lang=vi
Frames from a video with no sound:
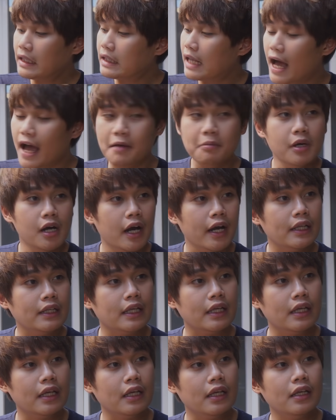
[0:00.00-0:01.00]
hai mươi
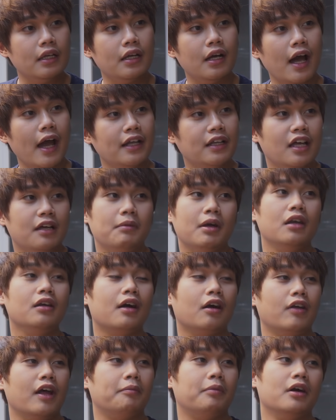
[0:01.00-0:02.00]
thì anh thấy mặt lưng
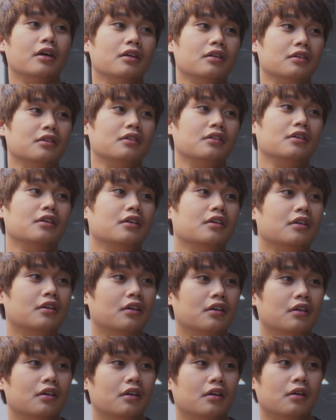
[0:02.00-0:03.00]
nào đẹp hơn?
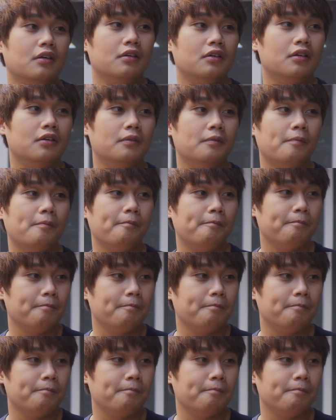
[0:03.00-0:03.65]
Note mười và S hai